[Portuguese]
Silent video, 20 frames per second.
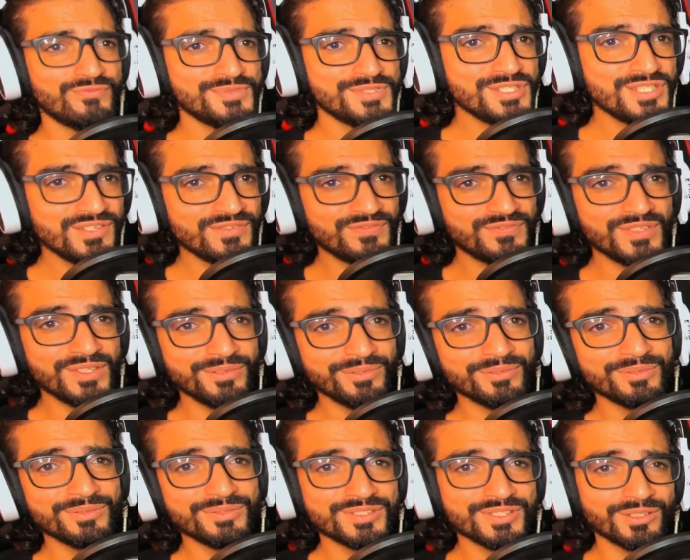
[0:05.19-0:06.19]

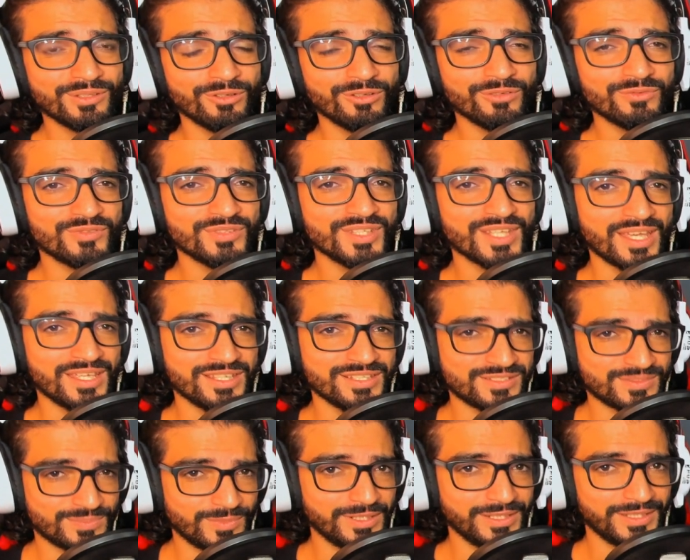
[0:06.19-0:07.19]
divino de Luffy
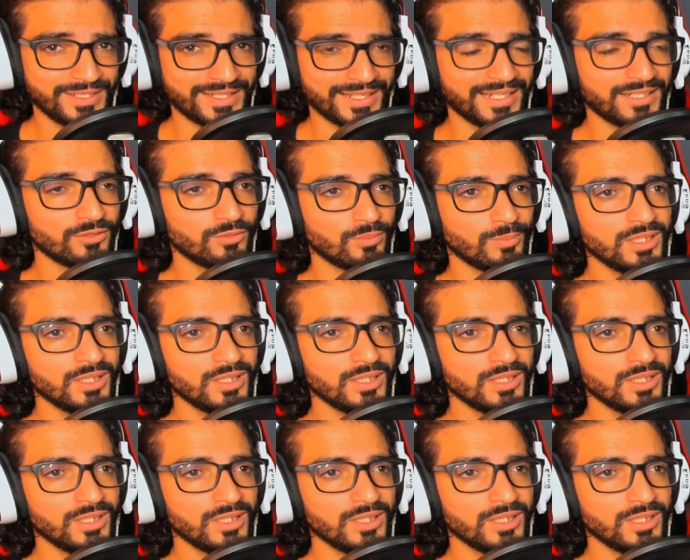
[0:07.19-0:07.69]
explicado.